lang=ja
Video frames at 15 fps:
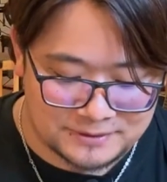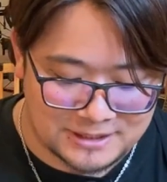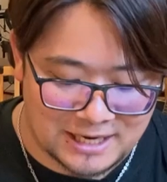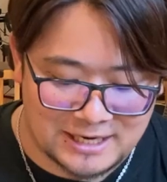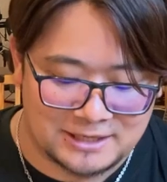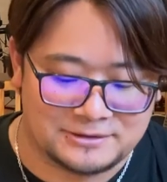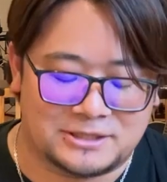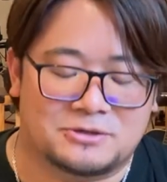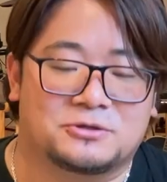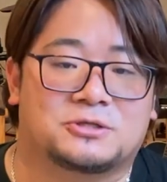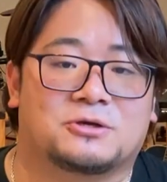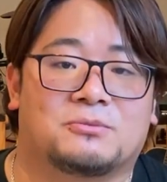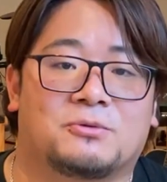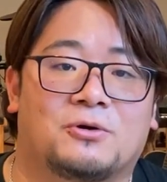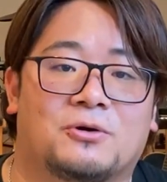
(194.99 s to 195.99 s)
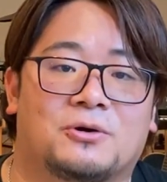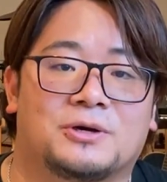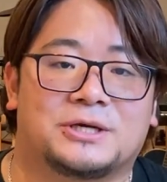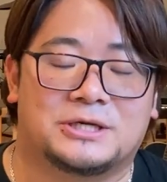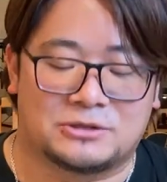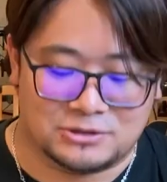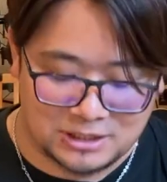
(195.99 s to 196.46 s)
悩んでいる人も
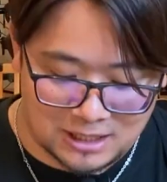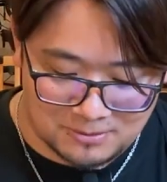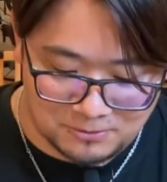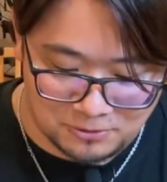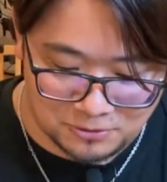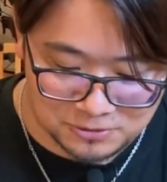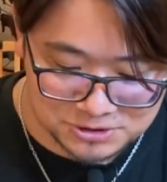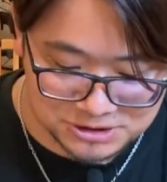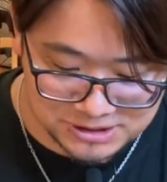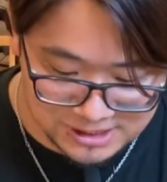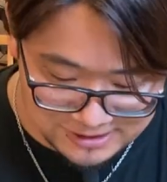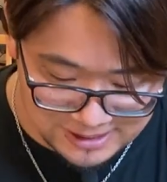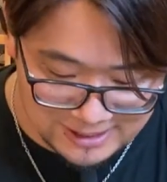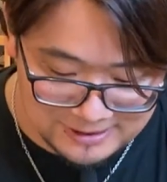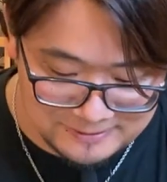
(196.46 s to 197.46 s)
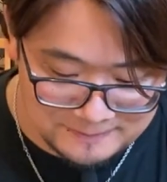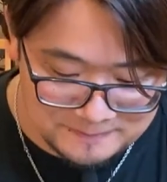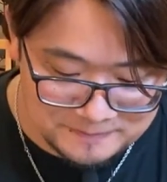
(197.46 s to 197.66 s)
いるかもしれない、